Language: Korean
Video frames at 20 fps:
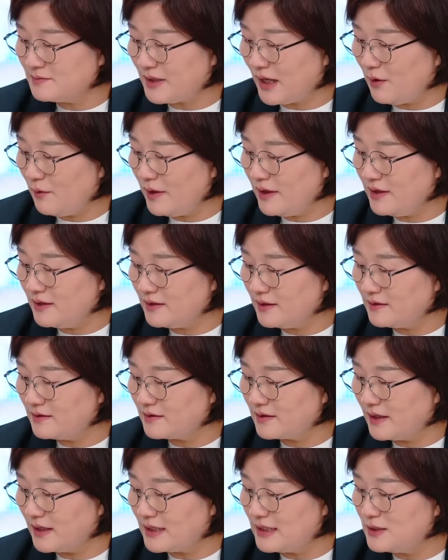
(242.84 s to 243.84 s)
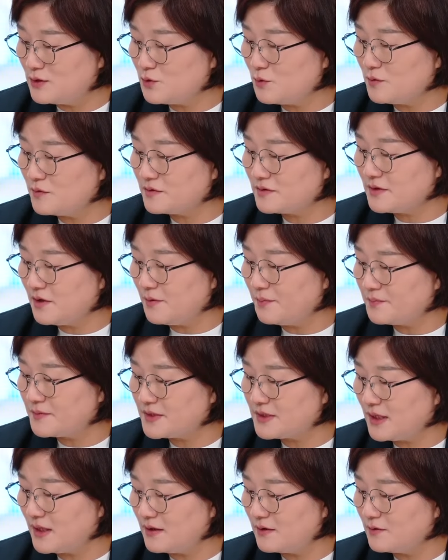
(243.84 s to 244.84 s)
나와야 되는 게 이종섭
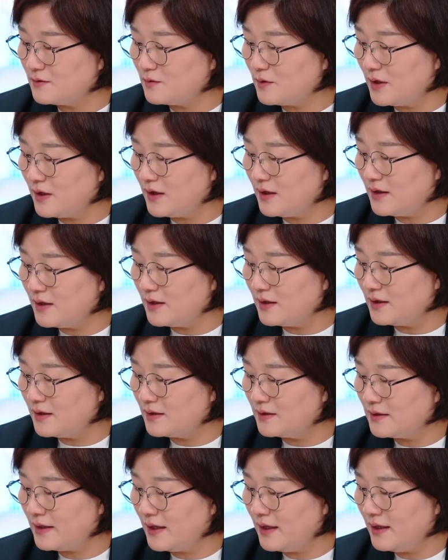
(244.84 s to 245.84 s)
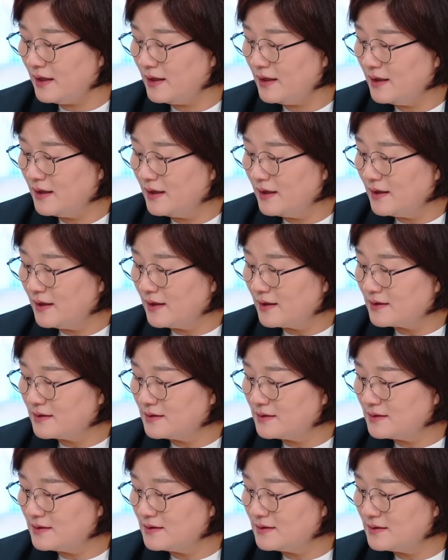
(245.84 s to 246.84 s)
장관의
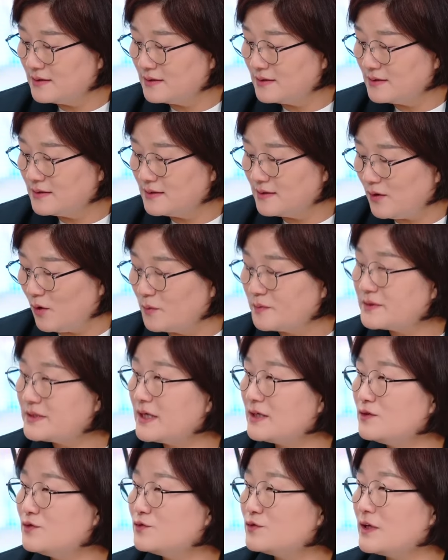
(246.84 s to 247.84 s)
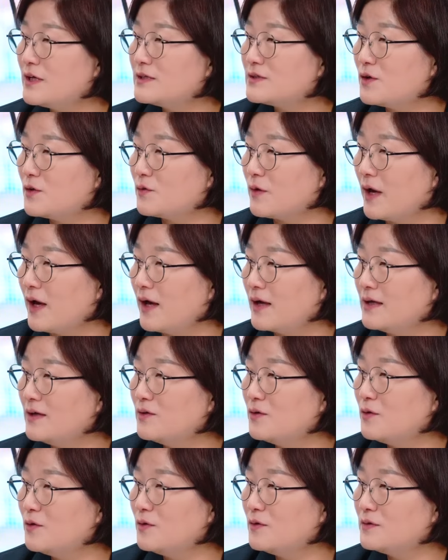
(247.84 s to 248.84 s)
그 없앤 휴대전화
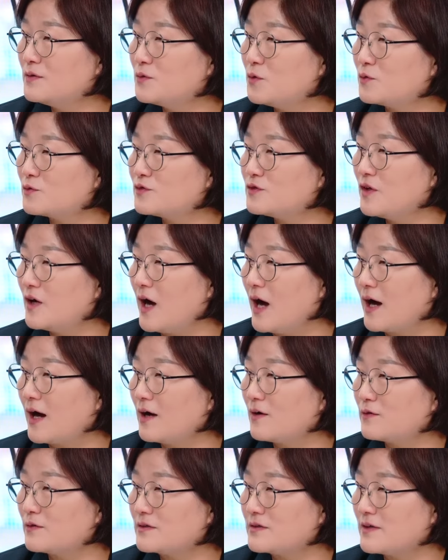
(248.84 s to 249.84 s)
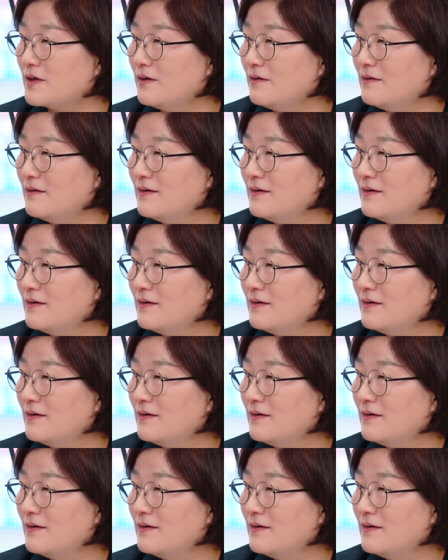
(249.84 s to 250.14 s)
이거는 공수처가 안 갖고 있어요?